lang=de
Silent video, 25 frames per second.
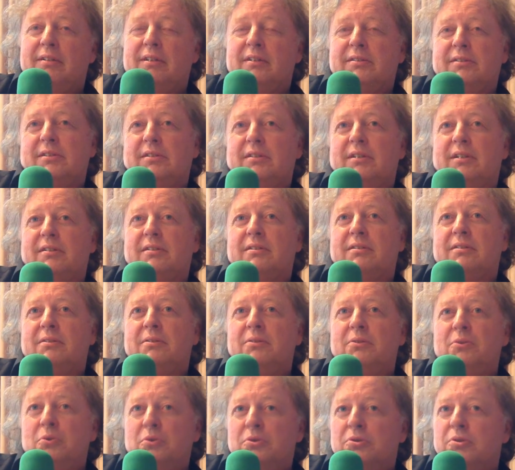dass sich das
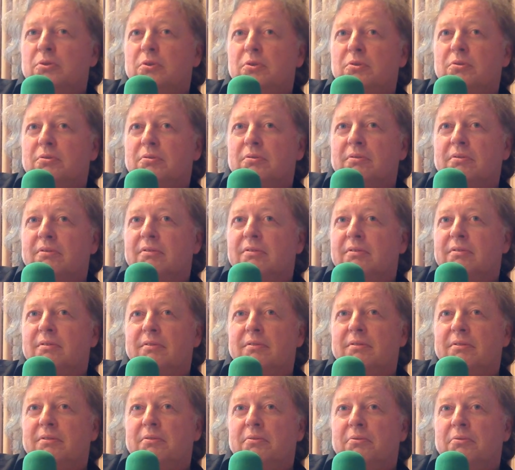äh, loslöst
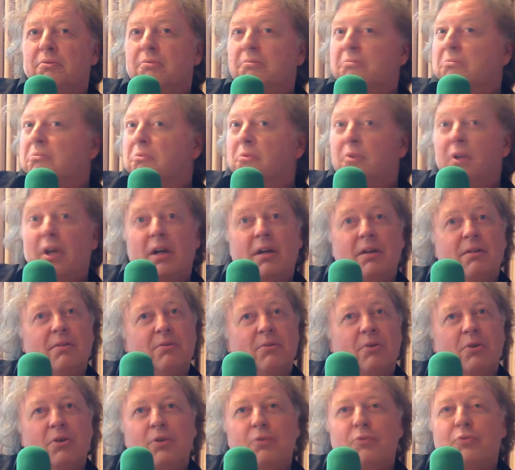und äh, ja,
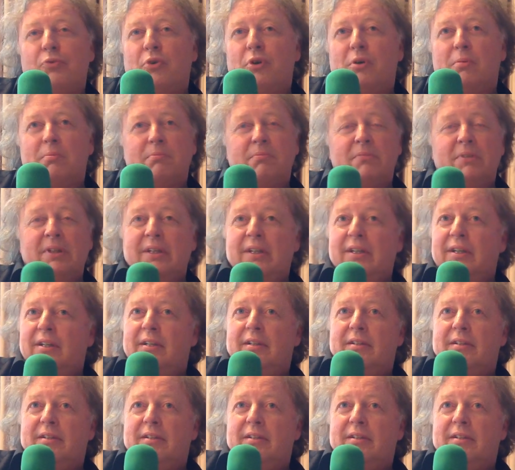neue Formen